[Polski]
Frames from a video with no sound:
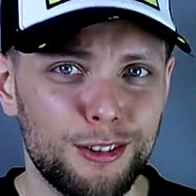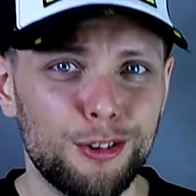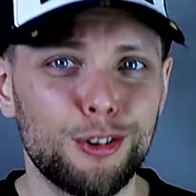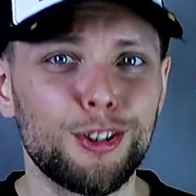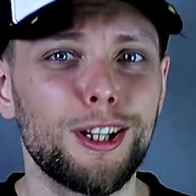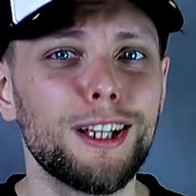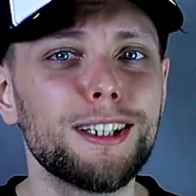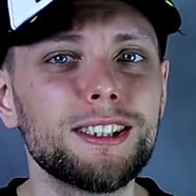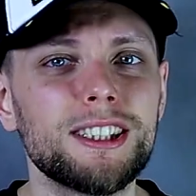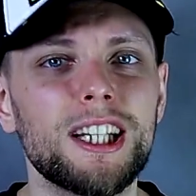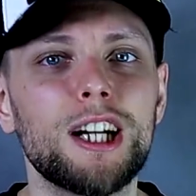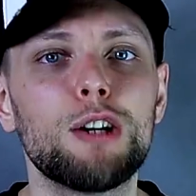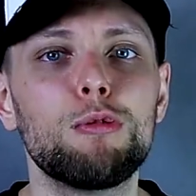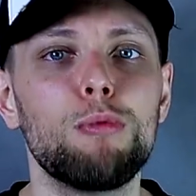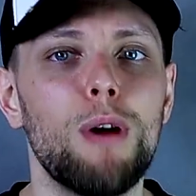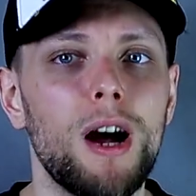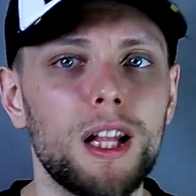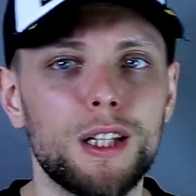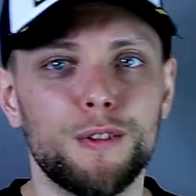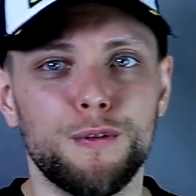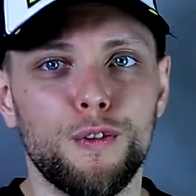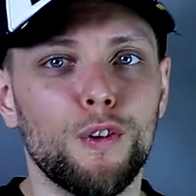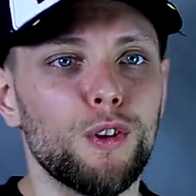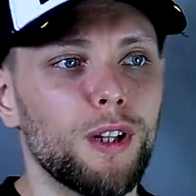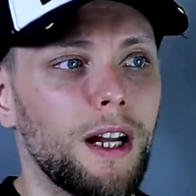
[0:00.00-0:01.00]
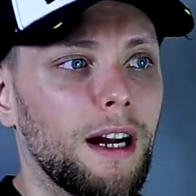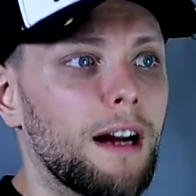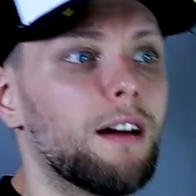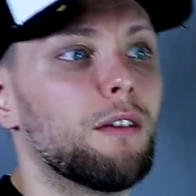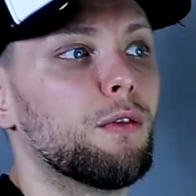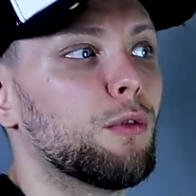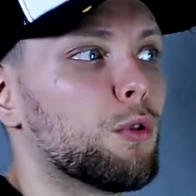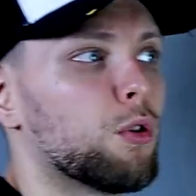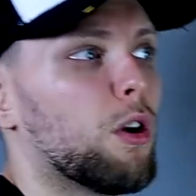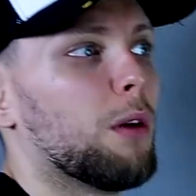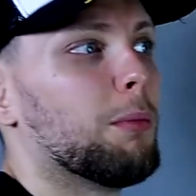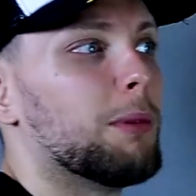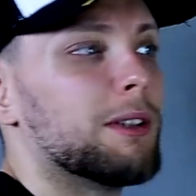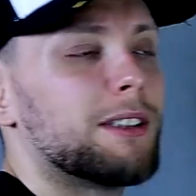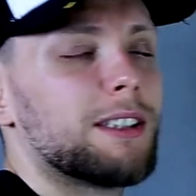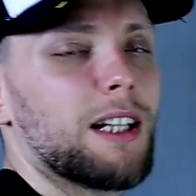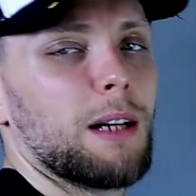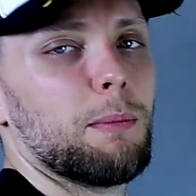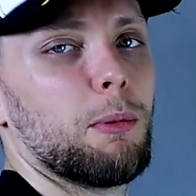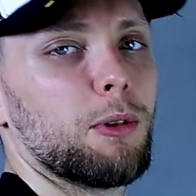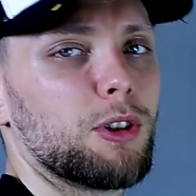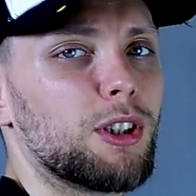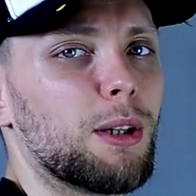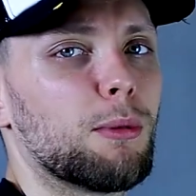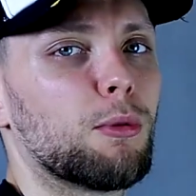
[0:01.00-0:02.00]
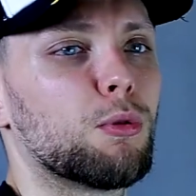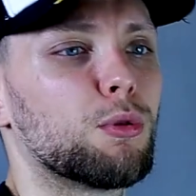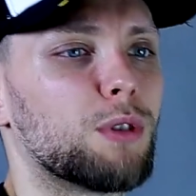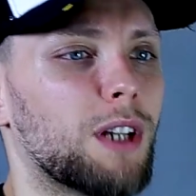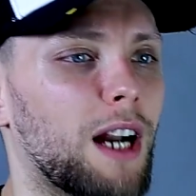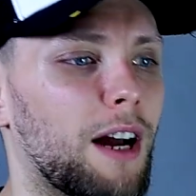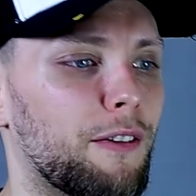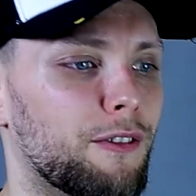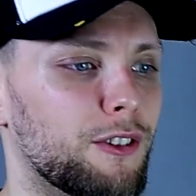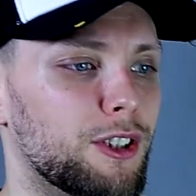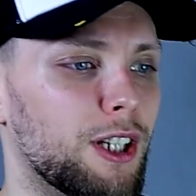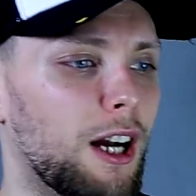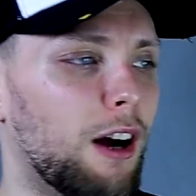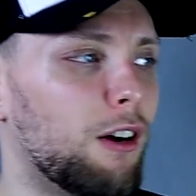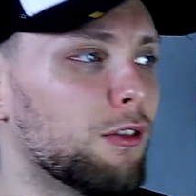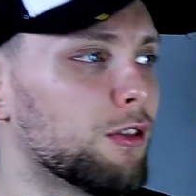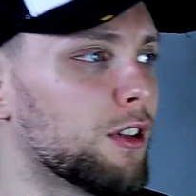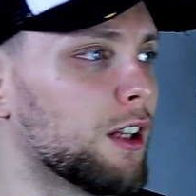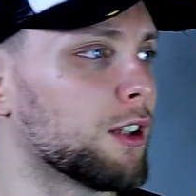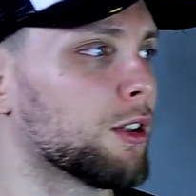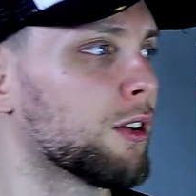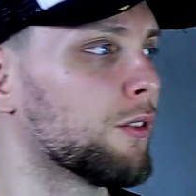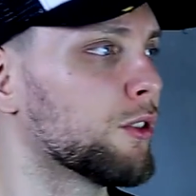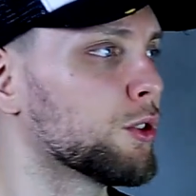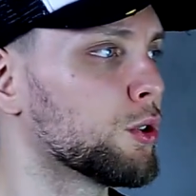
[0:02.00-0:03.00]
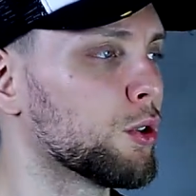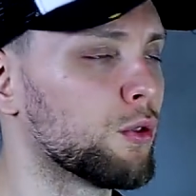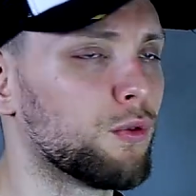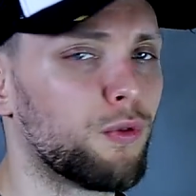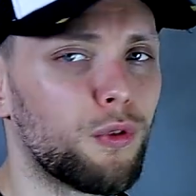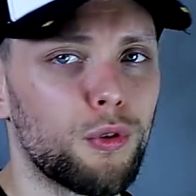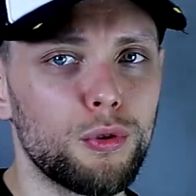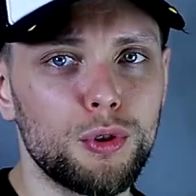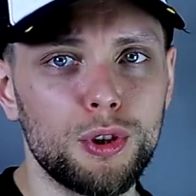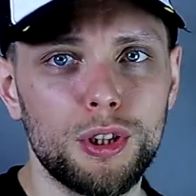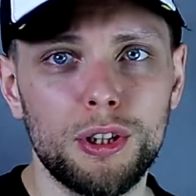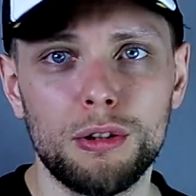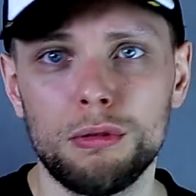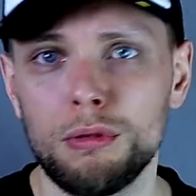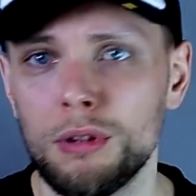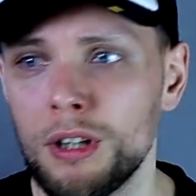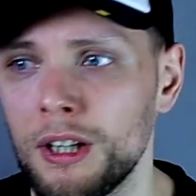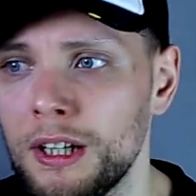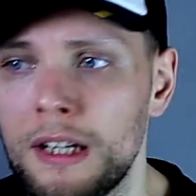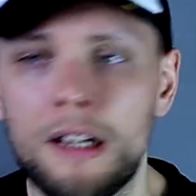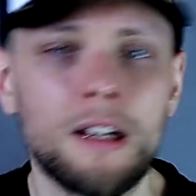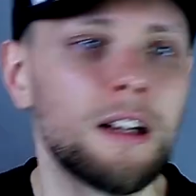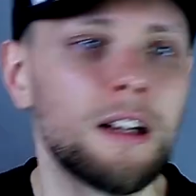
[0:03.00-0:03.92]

to nie jest tak łatwo tak w ruchomy cel po ciemku trafić. A on dodatkowo się odwrócił,